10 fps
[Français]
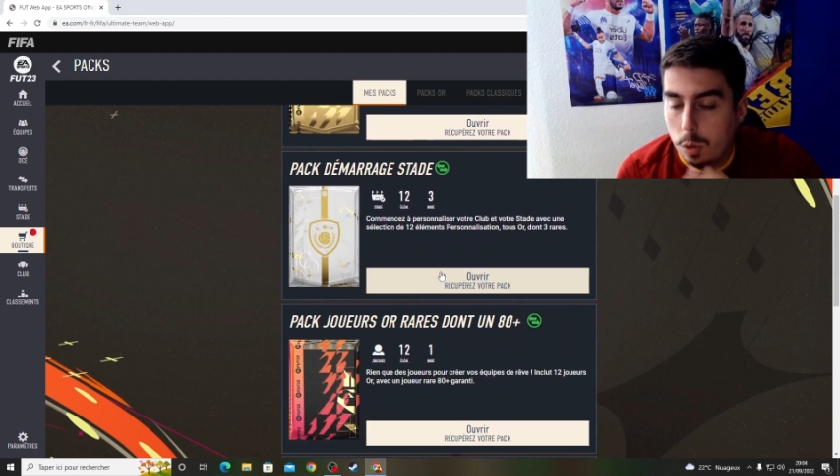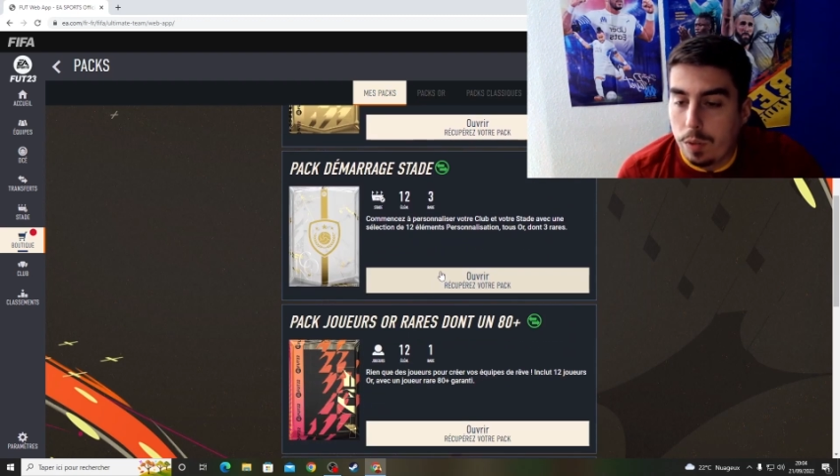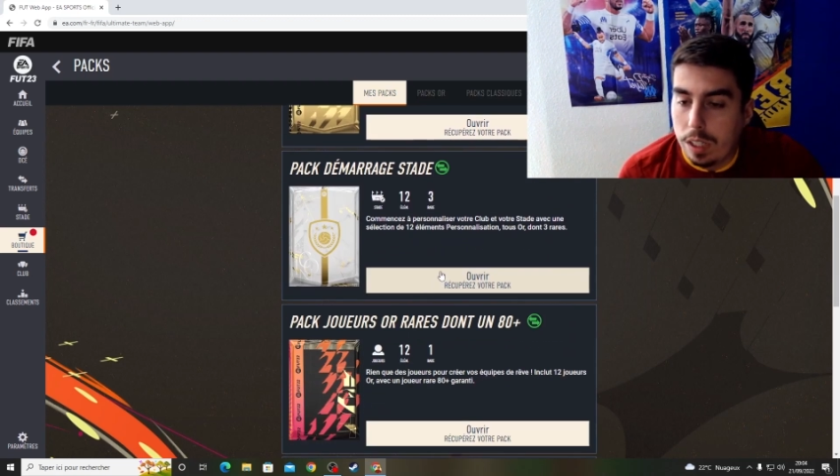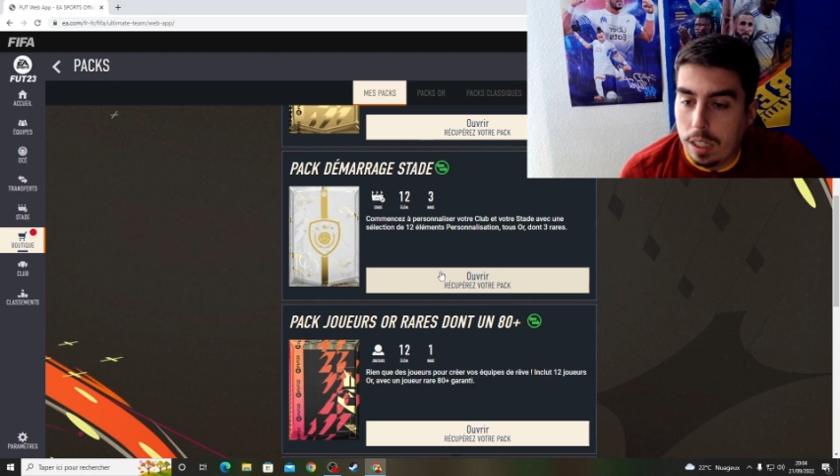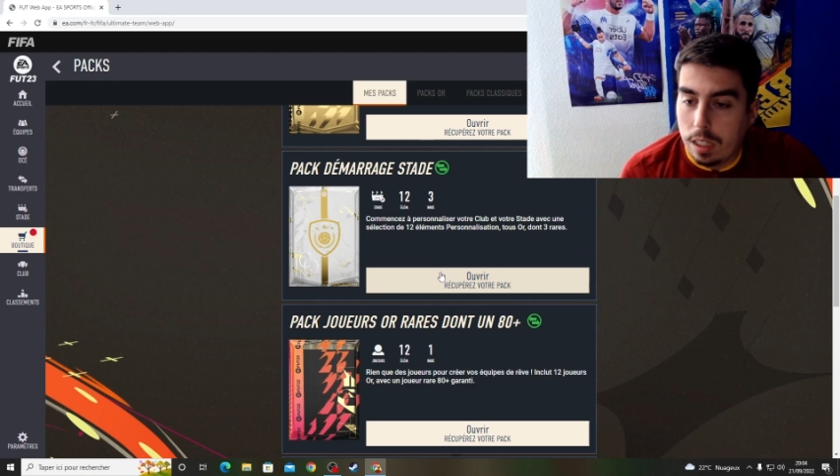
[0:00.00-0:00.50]

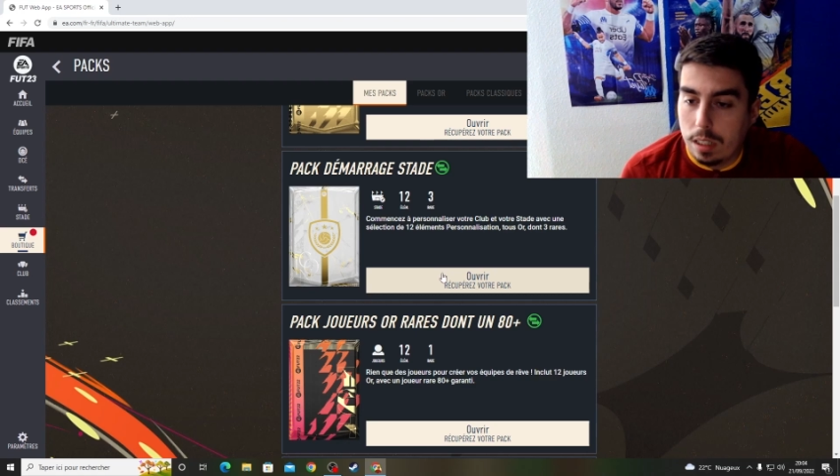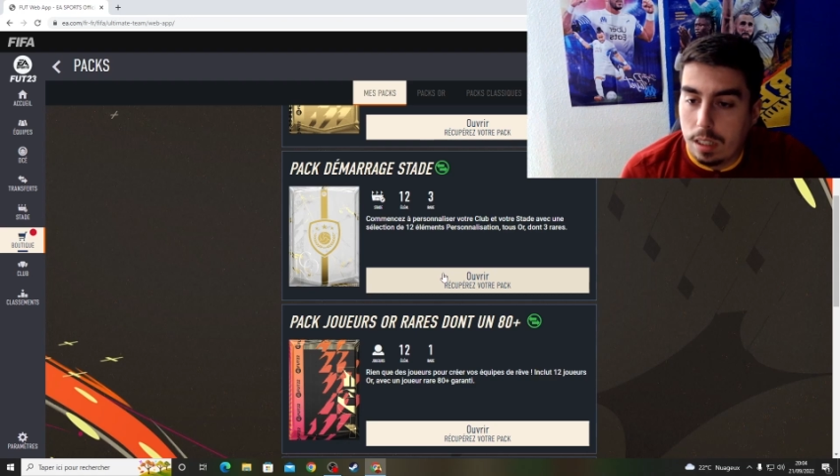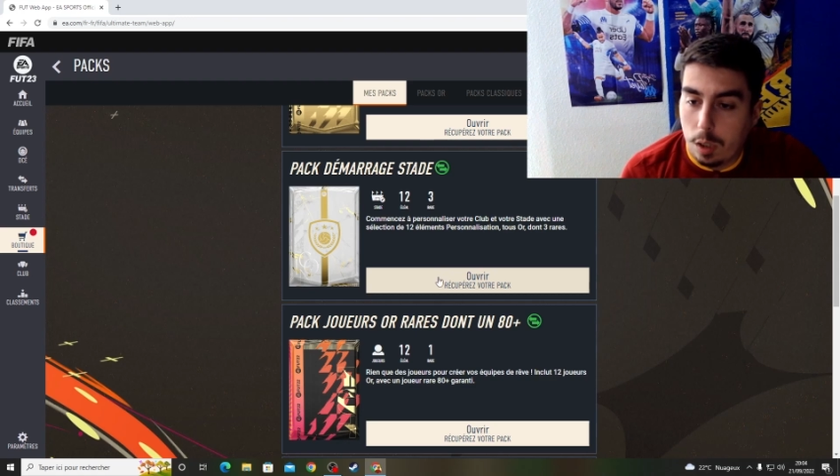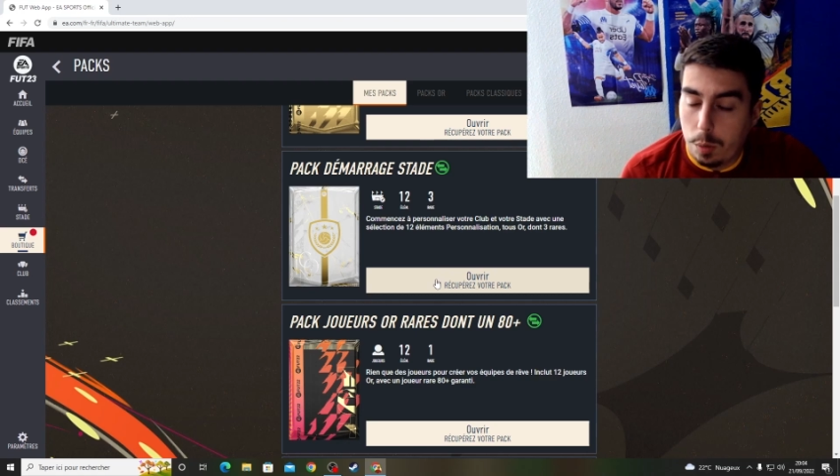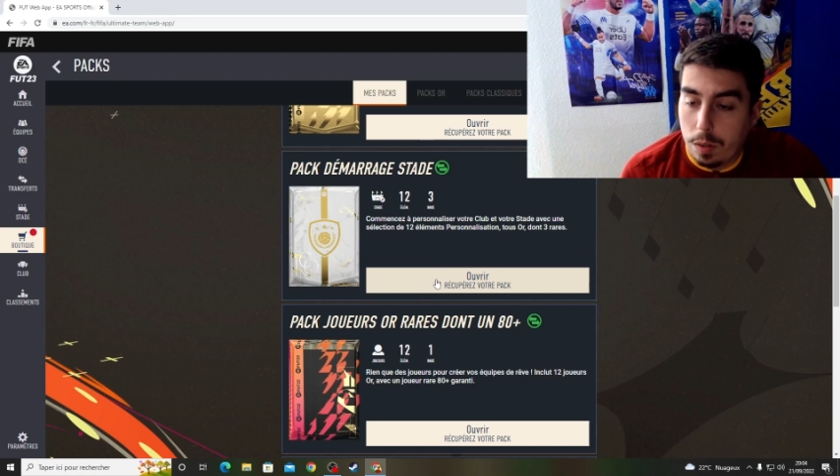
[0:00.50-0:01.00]
Ouvrir,
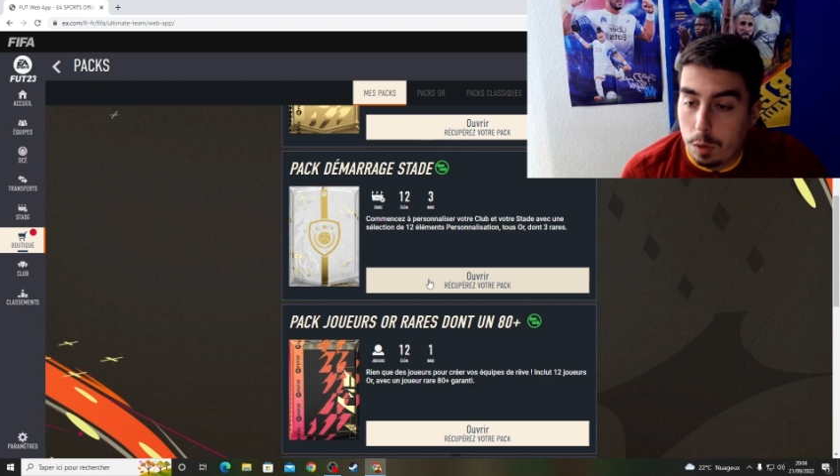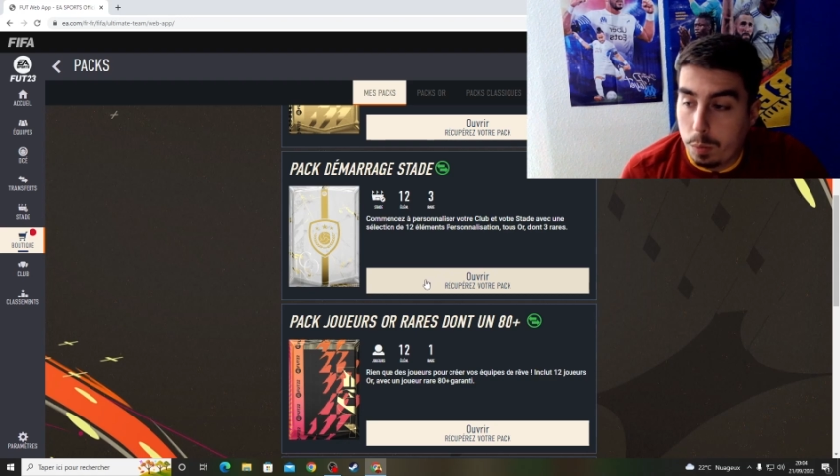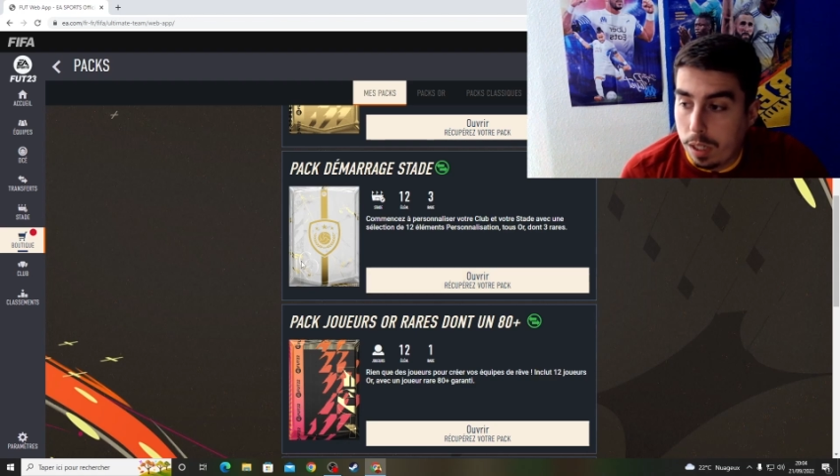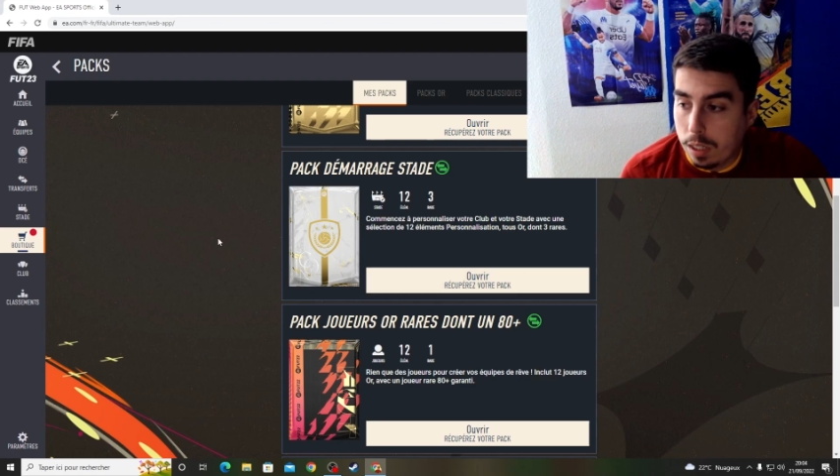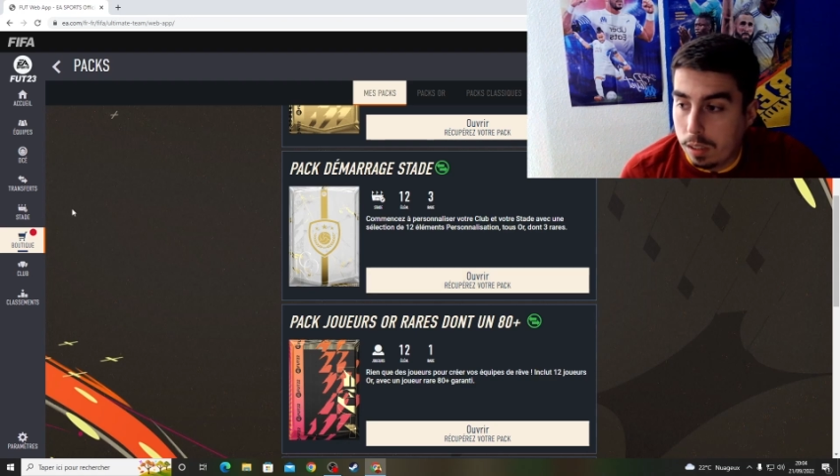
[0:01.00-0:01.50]
récupérer votre
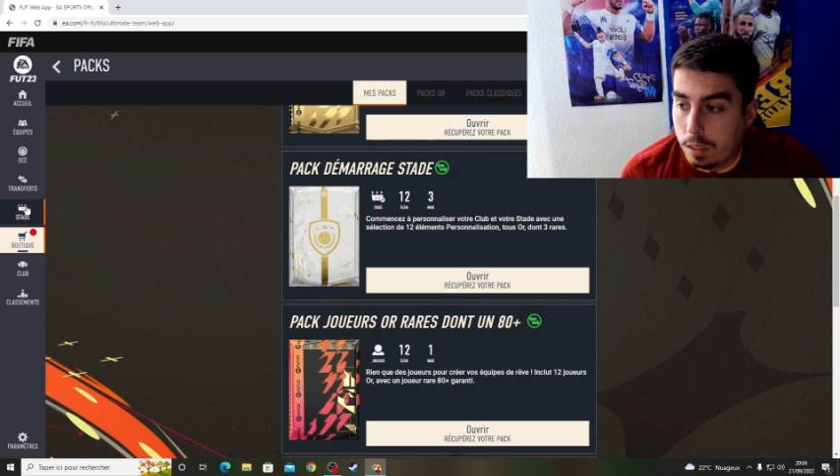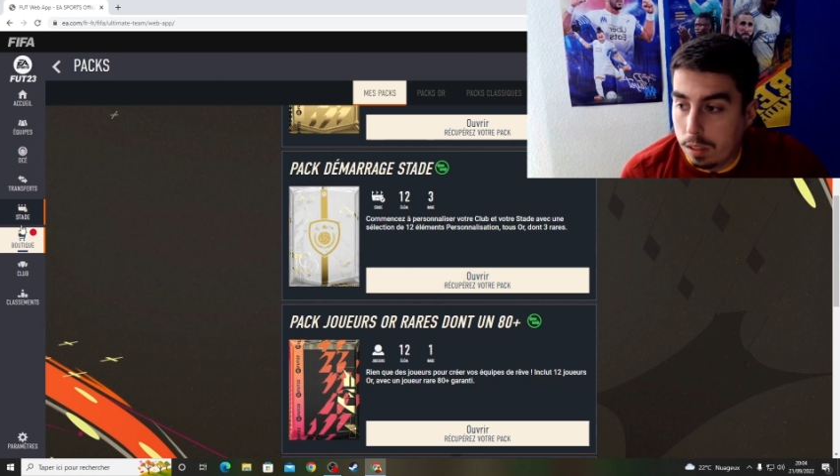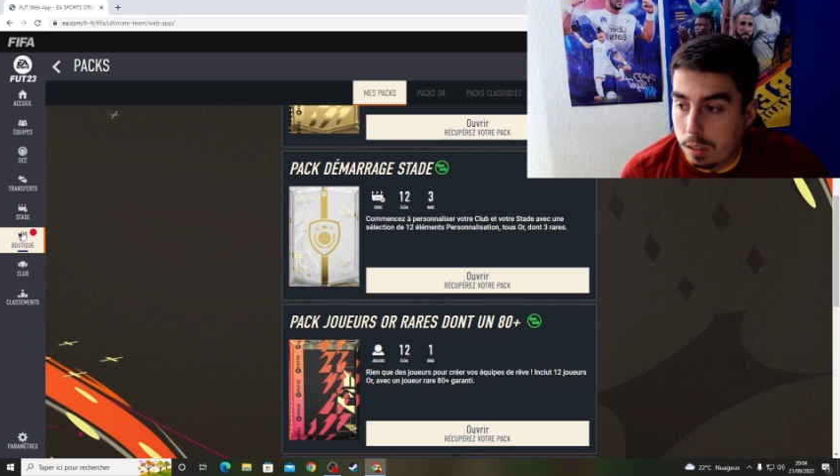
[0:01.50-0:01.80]
pack.